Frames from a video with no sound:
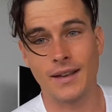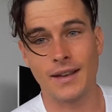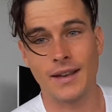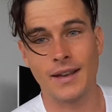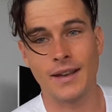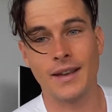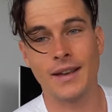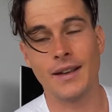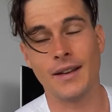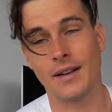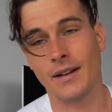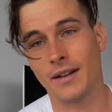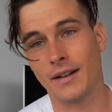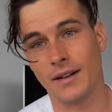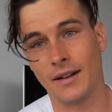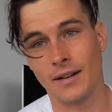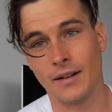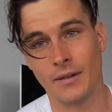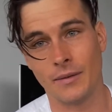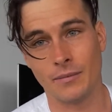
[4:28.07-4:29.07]
et
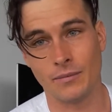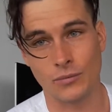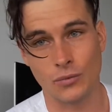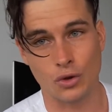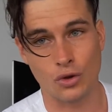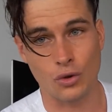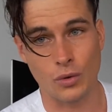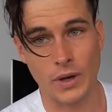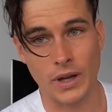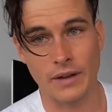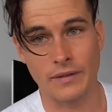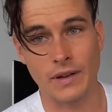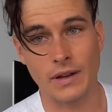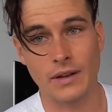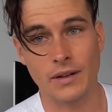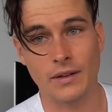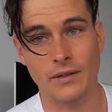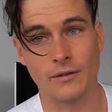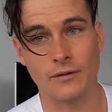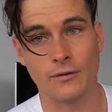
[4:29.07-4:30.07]
euh, jouer
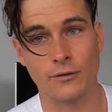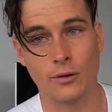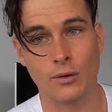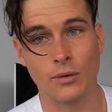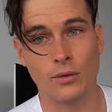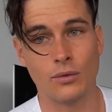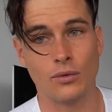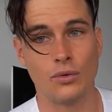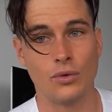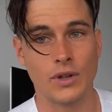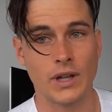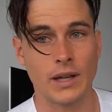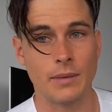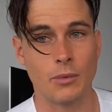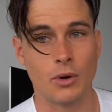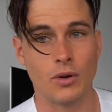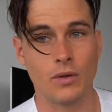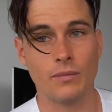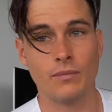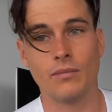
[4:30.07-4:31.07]
avec vos
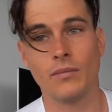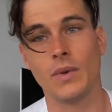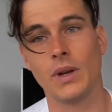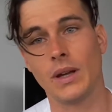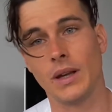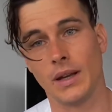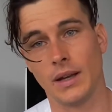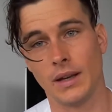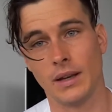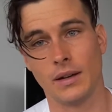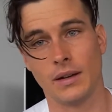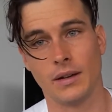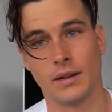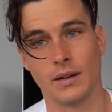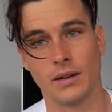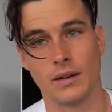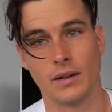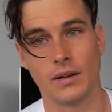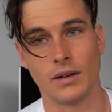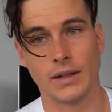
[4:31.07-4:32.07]
nutriments et
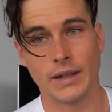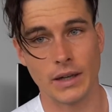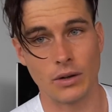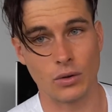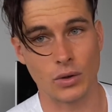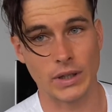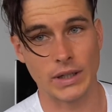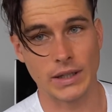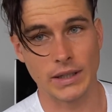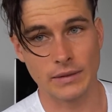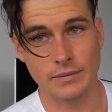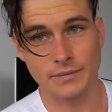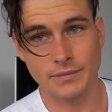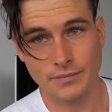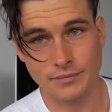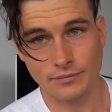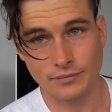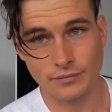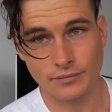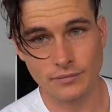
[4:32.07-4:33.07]
euh, calories.
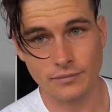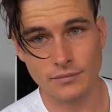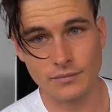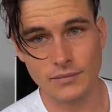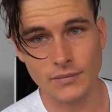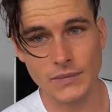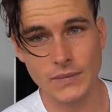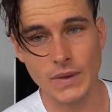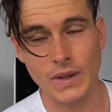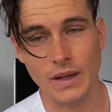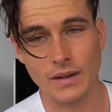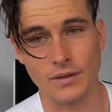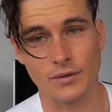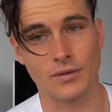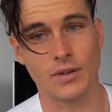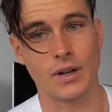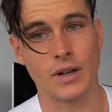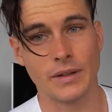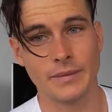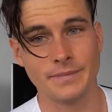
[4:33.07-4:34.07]

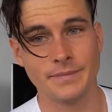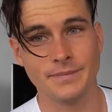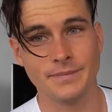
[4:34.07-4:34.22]
Voilà.